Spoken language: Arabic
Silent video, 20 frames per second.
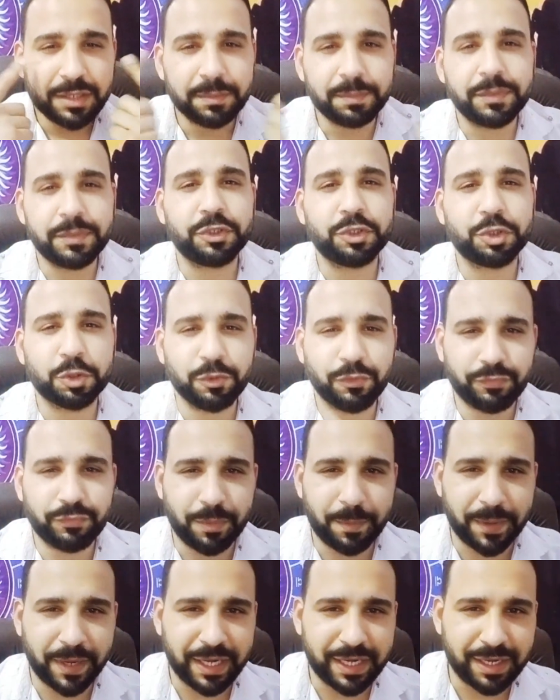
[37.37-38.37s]
بتشوفه
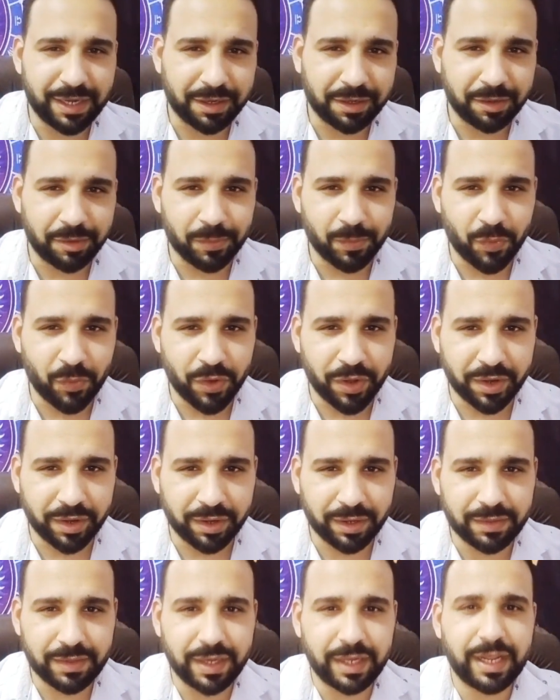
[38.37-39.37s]
بعينك
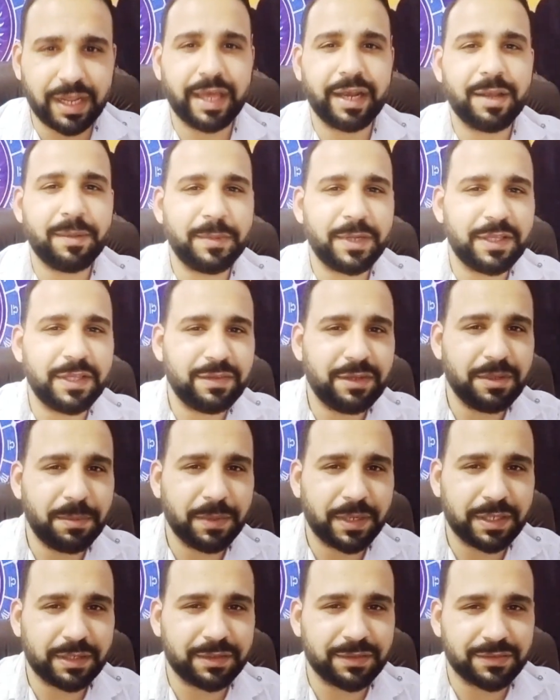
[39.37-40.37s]
المجردة العلامات دي
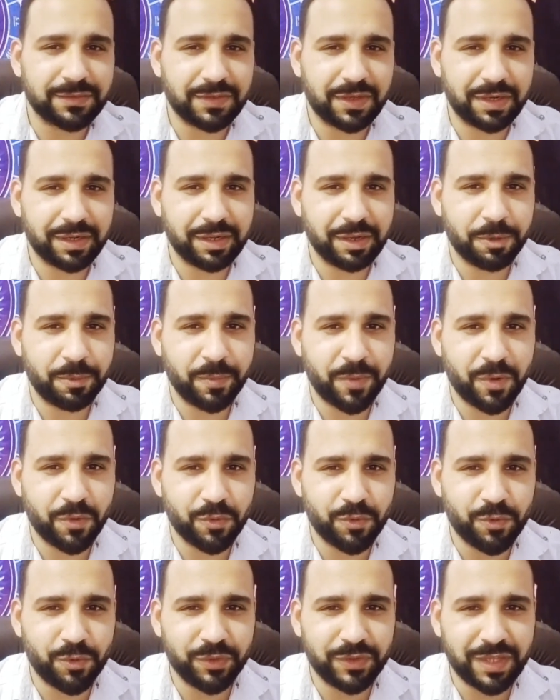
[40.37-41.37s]
باختصار لو
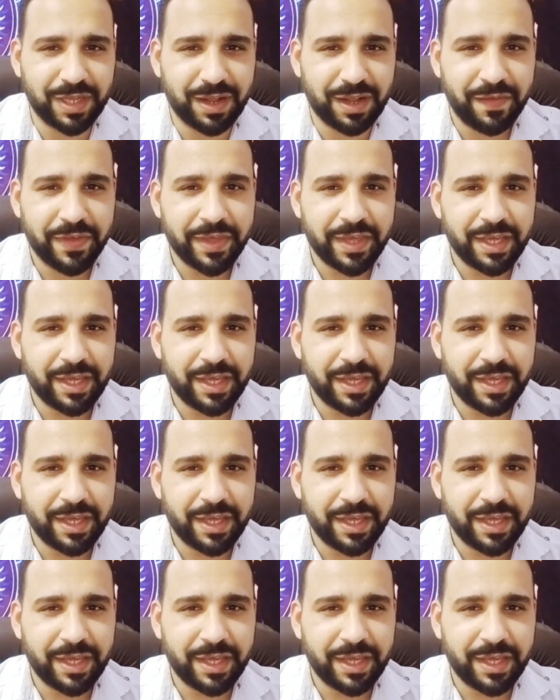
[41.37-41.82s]
موجودة